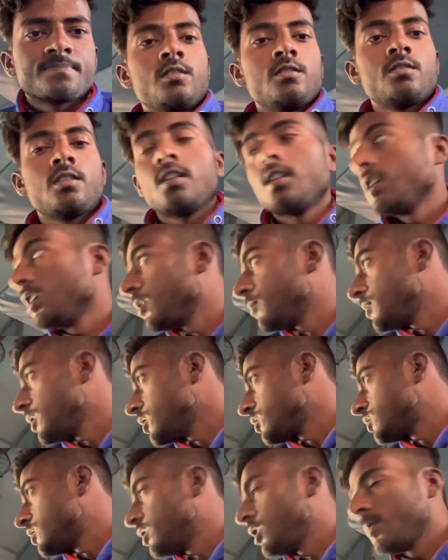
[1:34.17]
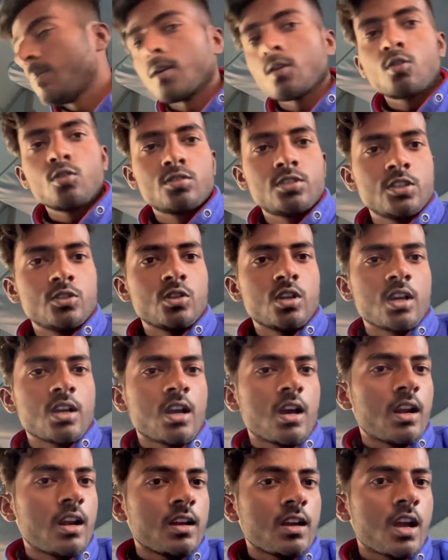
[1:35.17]
चलिए अब ये स्लीपर कोच से जो है
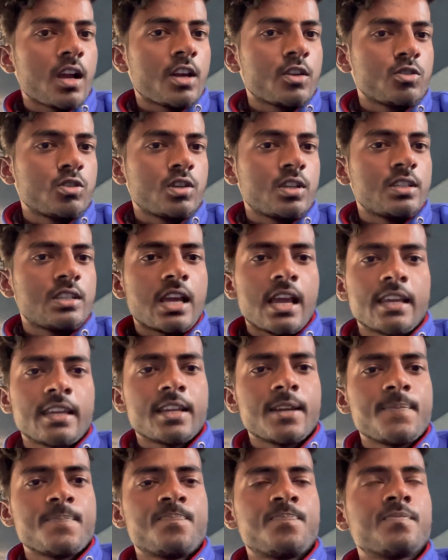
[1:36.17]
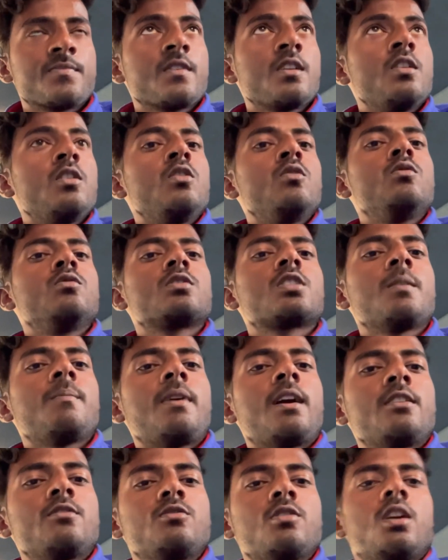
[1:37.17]
खाना खा के जो है जाएंगे उसके
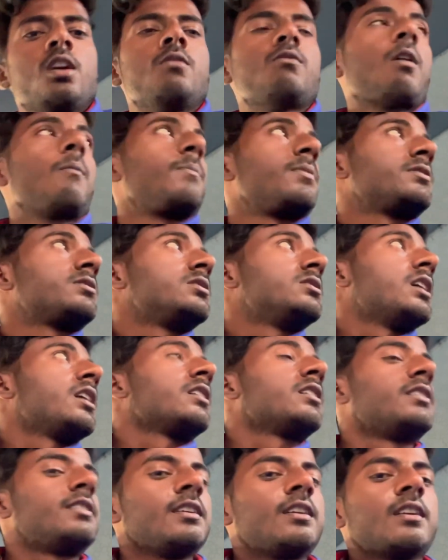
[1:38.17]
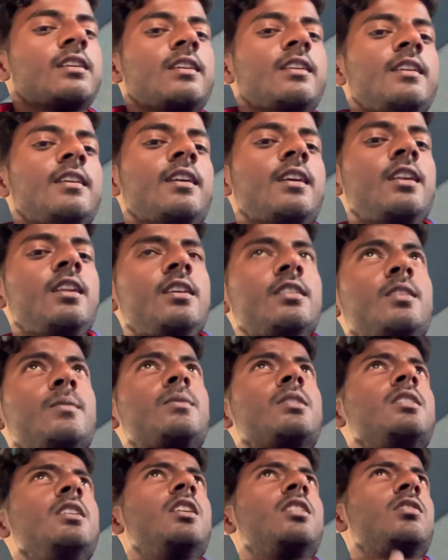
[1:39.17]
बाद जो है वापस जाएंगे टिकट लेने के लिए तब
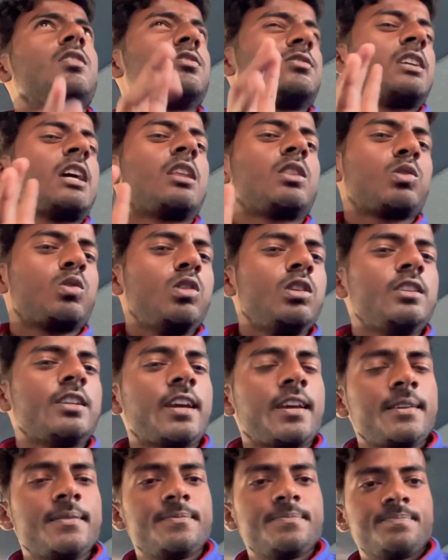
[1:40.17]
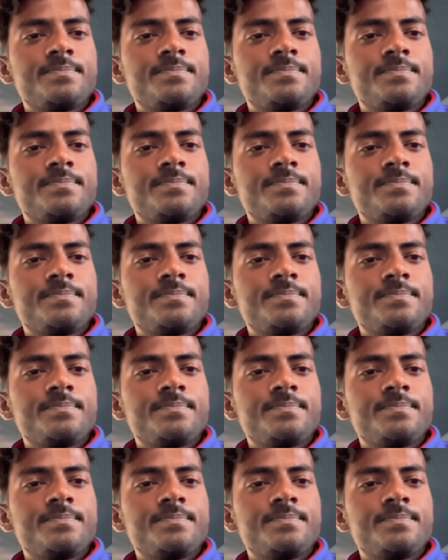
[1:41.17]
तो तक ये ट्रेन शायद खुल जाए